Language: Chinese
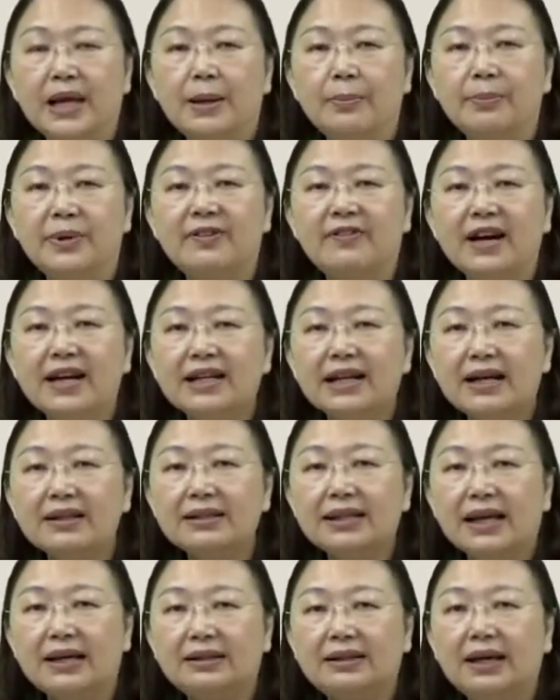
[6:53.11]
比方刚
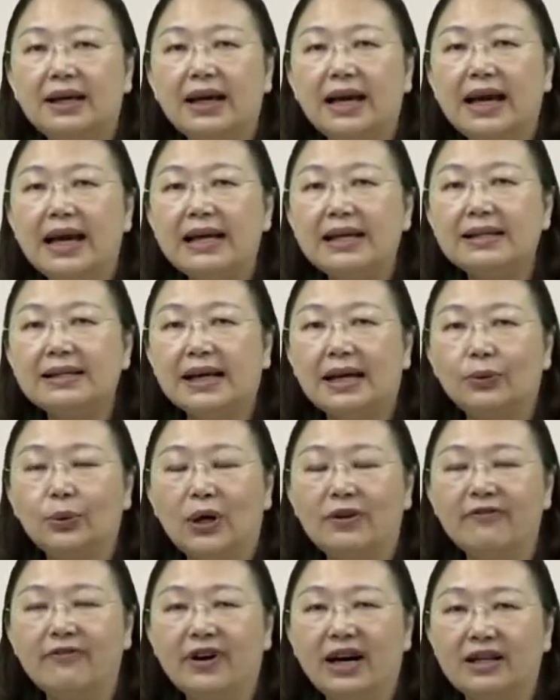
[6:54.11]
才的 A 财
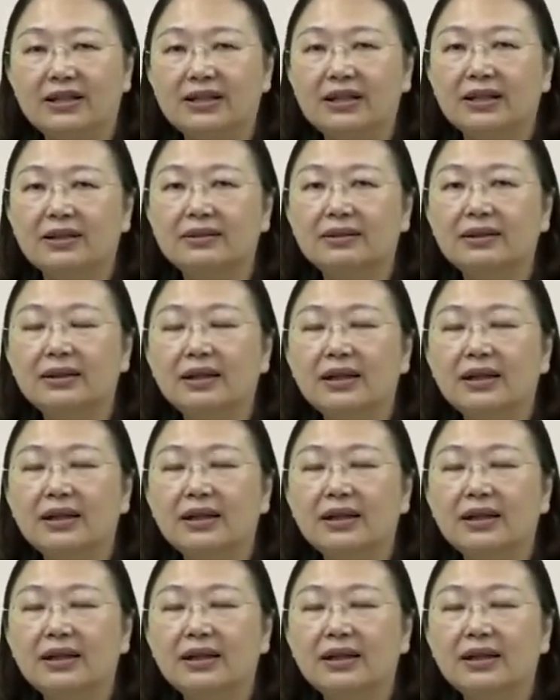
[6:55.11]
团法人，